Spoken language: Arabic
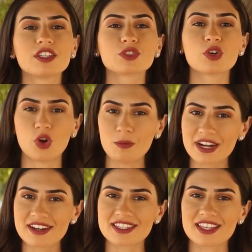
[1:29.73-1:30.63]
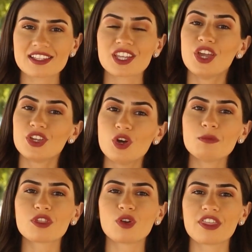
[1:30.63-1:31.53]
الدكتور عمر الرزاز
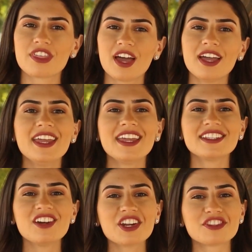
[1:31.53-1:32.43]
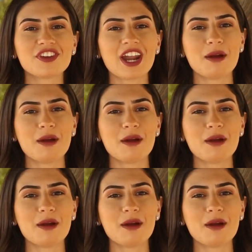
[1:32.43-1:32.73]
يوم الثلاثاء إدارة فرع